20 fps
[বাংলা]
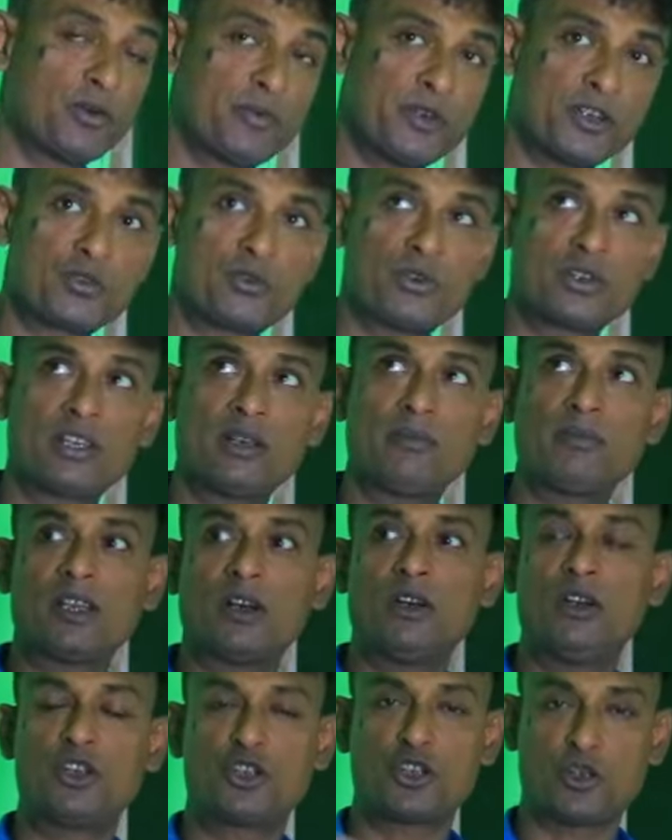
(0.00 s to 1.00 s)
প্রবেশ করতাম
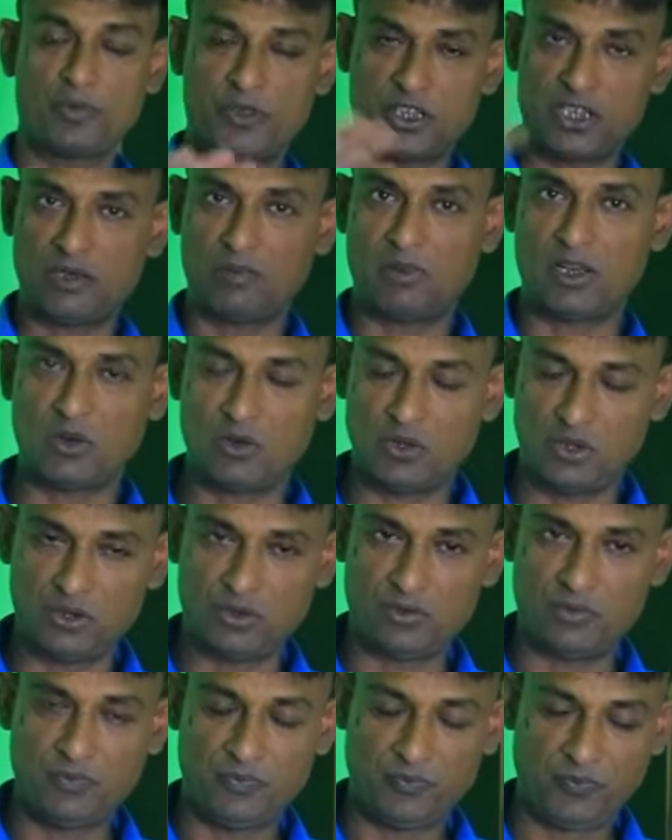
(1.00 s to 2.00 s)
তাহলে সবচেয়ে ভালো
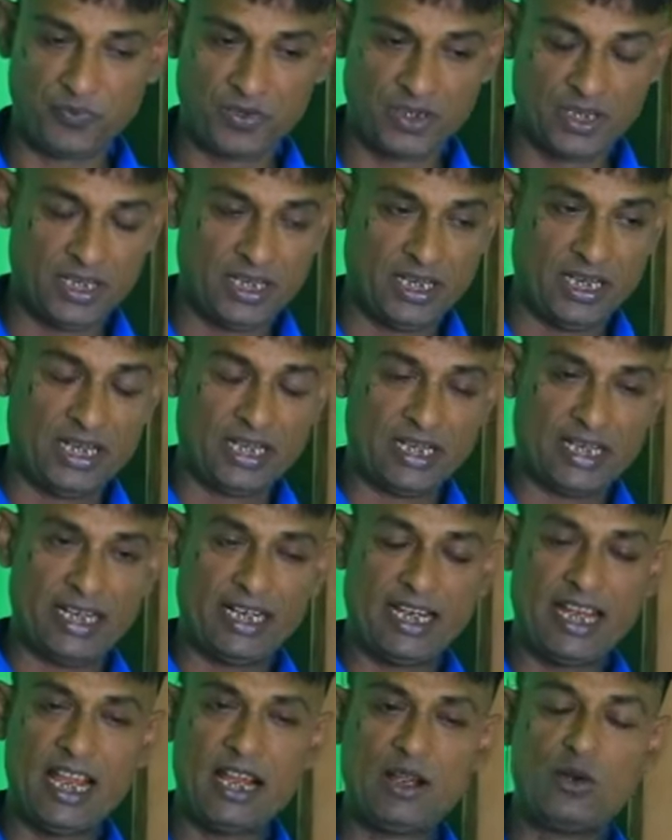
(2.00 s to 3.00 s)
হতো
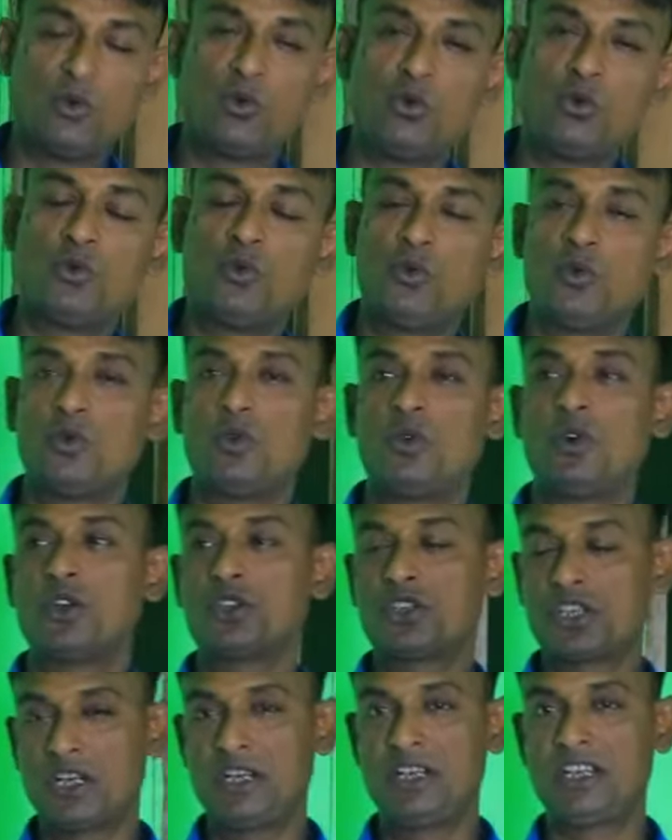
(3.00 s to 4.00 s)
এইগুলো
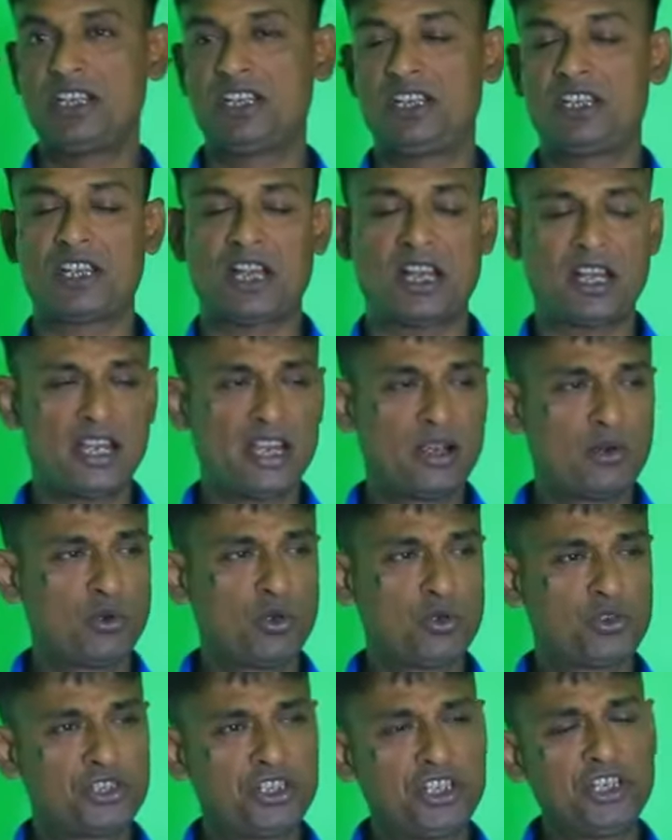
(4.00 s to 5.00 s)
হচ্ছে হিসাব
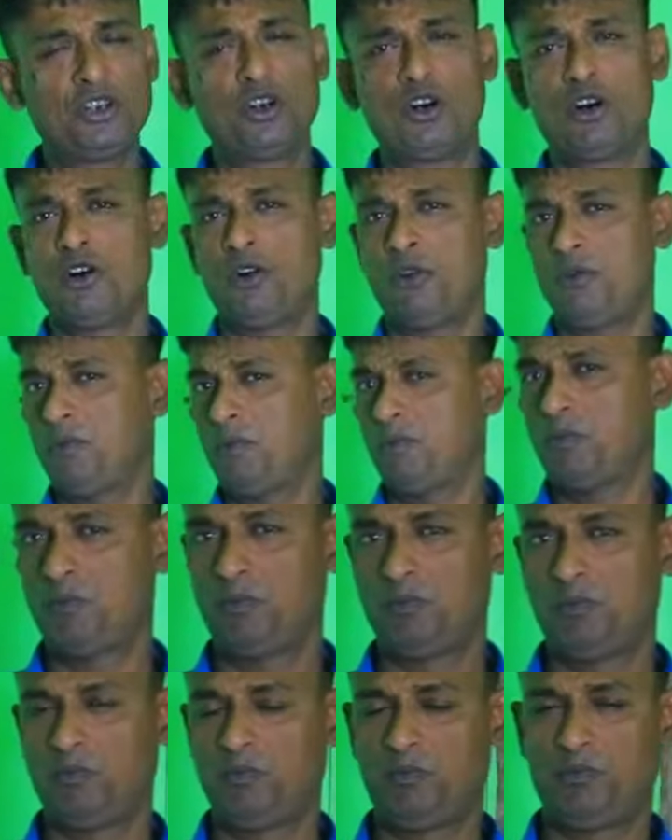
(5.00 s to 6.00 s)
এগুলো চির
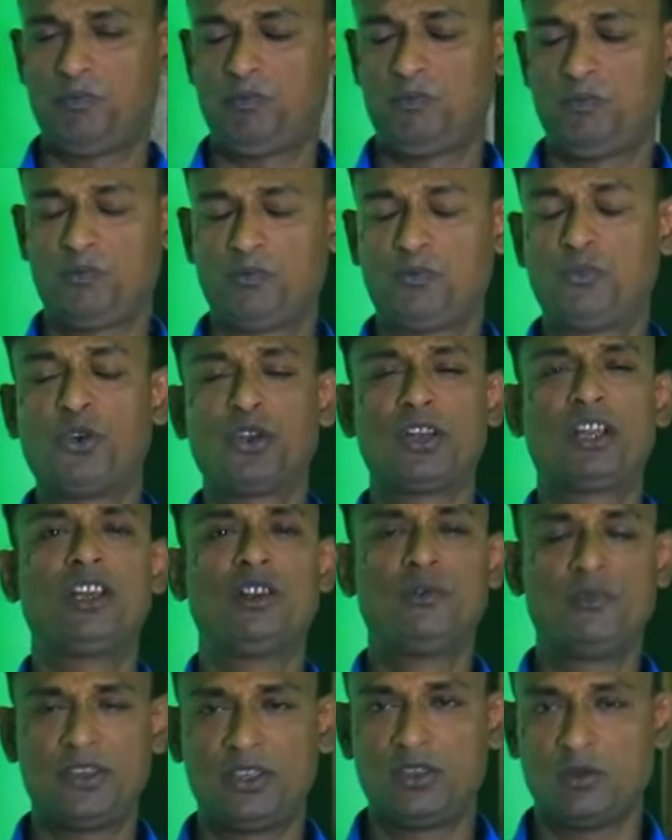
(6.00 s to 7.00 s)

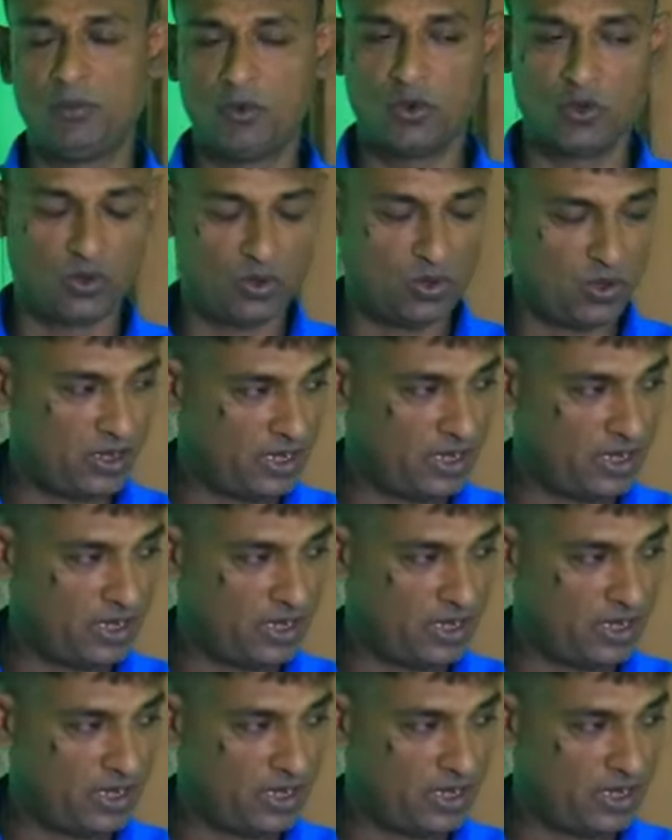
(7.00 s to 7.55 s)
পরিকল্পিত ভুল